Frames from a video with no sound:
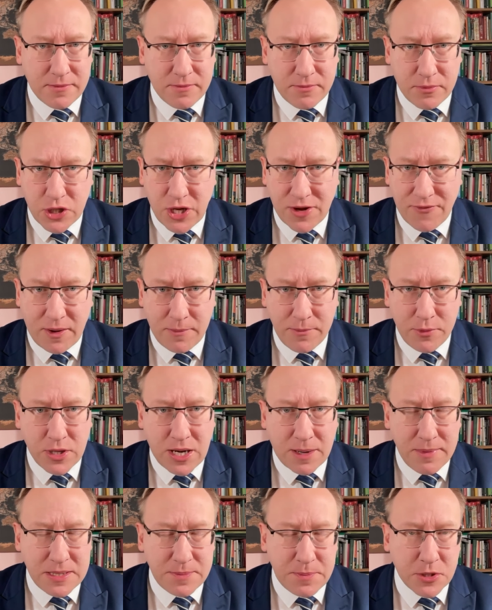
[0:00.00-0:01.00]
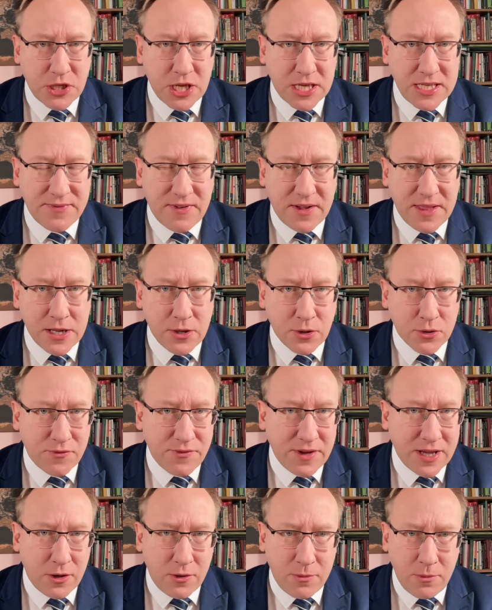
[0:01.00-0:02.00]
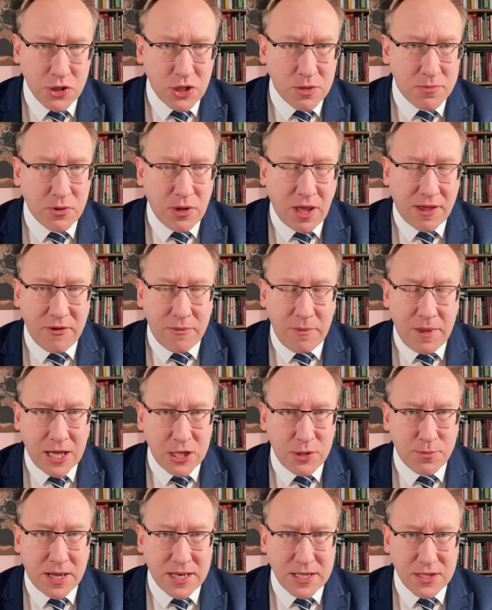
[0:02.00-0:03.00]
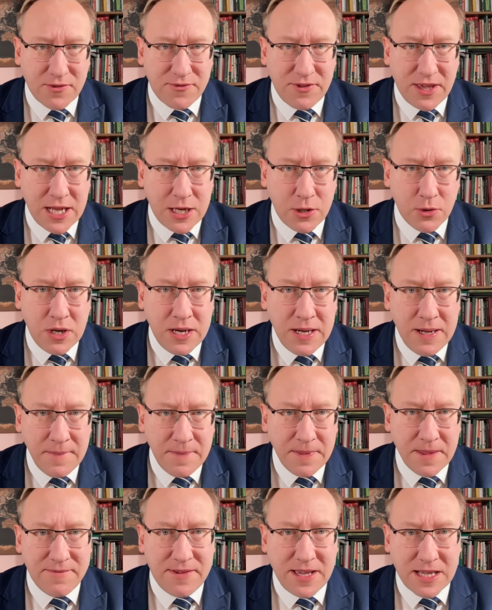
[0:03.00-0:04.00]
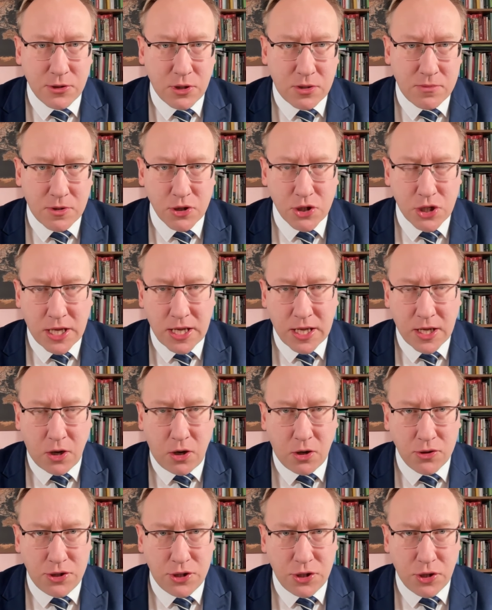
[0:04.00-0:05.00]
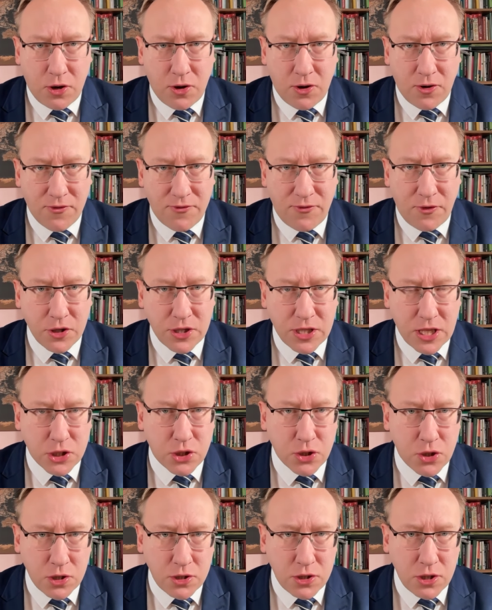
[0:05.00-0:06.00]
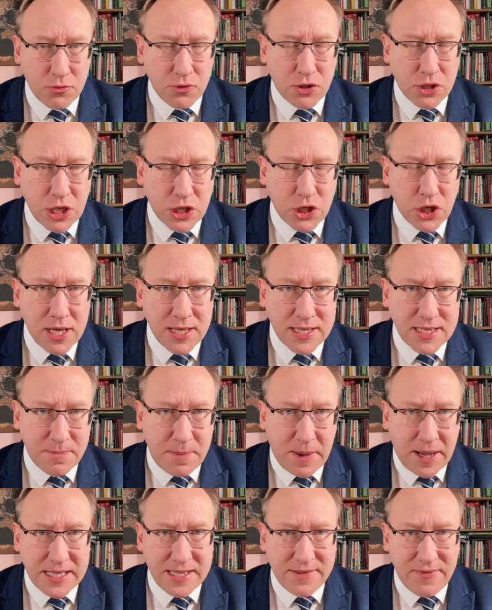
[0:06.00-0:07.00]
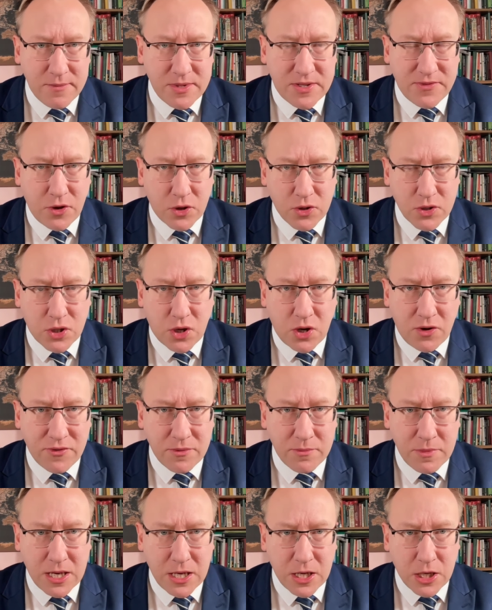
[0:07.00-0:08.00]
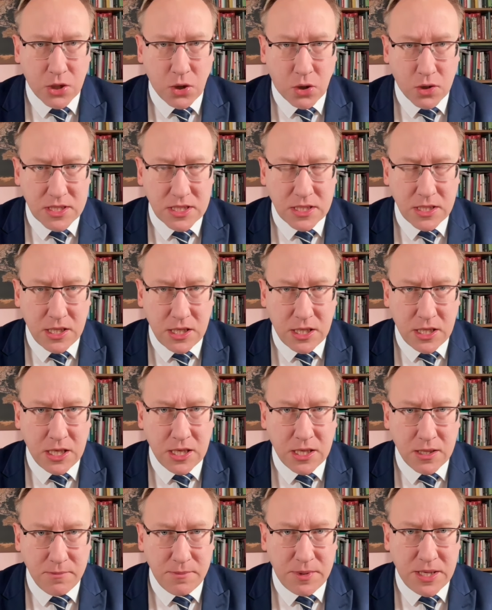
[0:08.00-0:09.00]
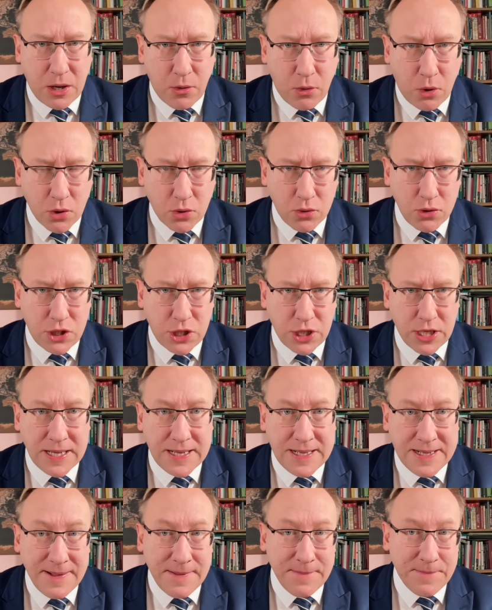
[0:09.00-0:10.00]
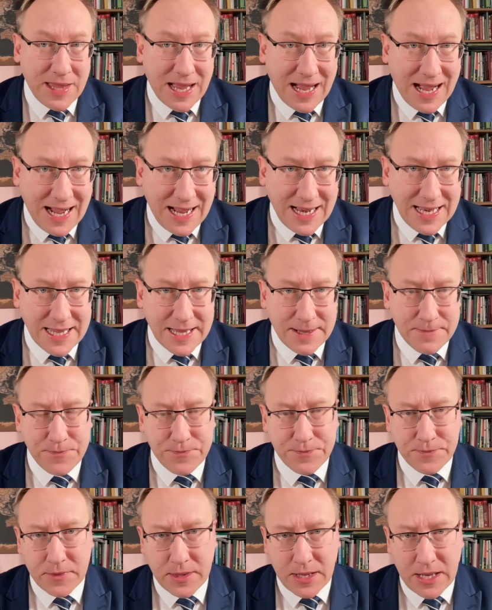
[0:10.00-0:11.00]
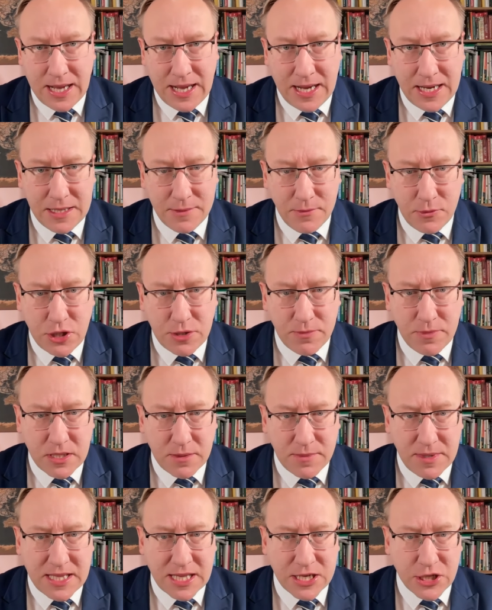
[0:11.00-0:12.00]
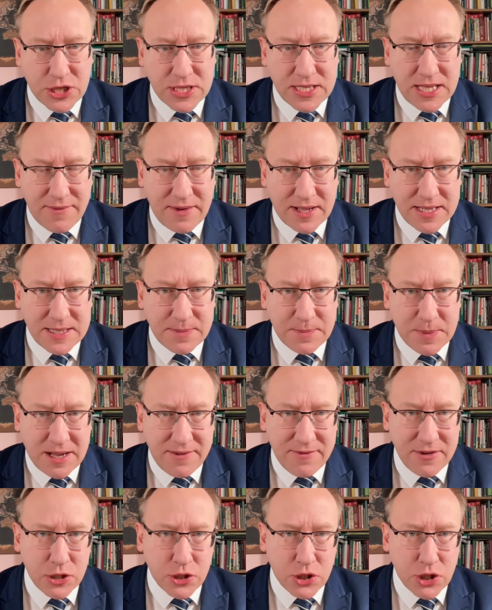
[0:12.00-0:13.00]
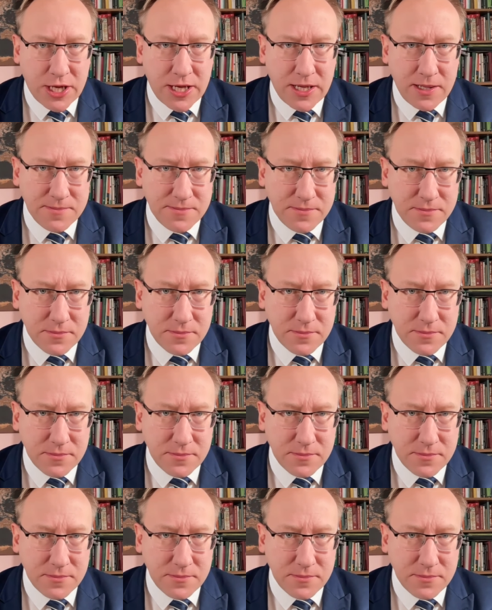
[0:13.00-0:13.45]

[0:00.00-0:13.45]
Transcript: e, szefa Biura Bezpieczeństwa Narodowego. Możemy tutaj wymieniać bardzo wielu. Wiadomo, że chodzi o wojnę z Rosją, czy też z państwem związkowym Rosji i Białorusi. Ale ale musimy sobie też zdawać sprawę, że